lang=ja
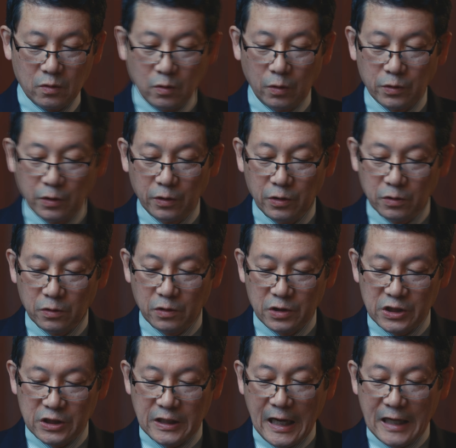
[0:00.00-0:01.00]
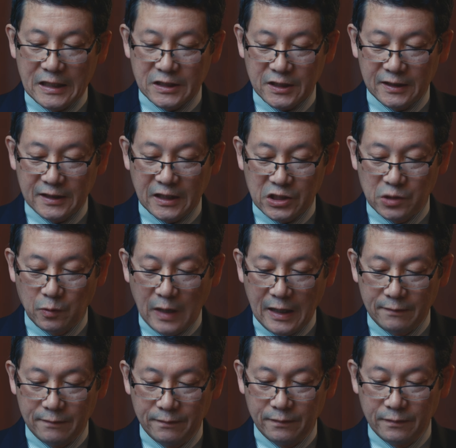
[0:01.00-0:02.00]
この世の支配者たち
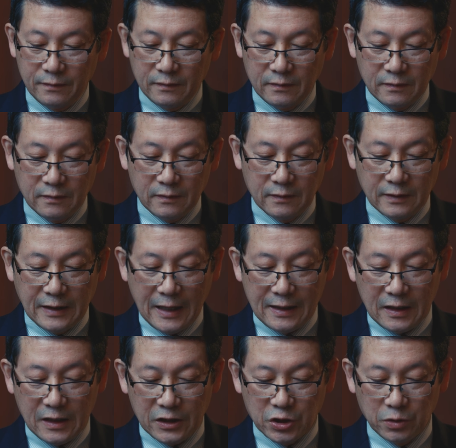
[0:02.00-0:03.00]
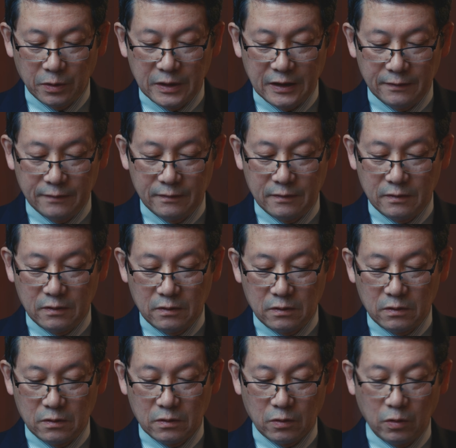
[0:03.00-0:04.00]
は誰一人
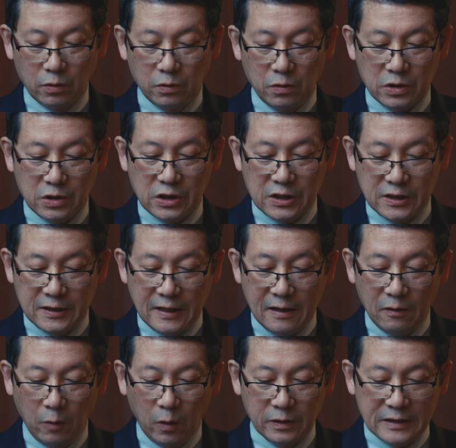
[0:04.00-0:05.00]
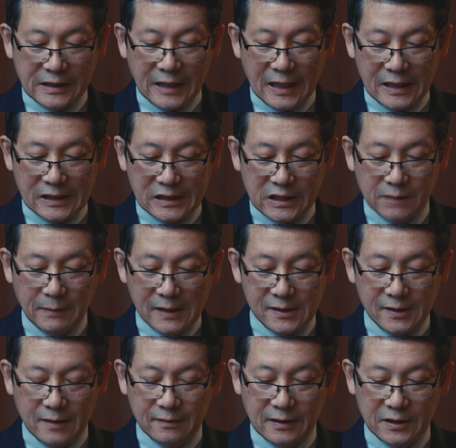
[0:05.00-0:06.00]
この知恵を理解し
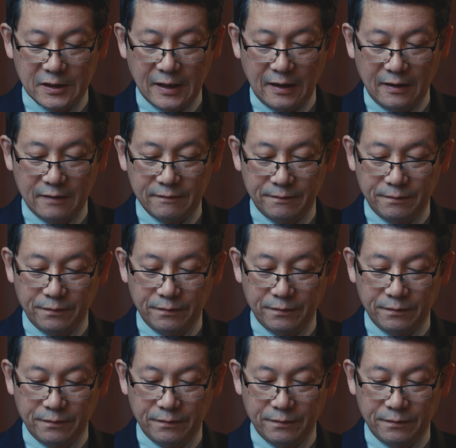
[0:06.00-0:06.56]
ませんでした。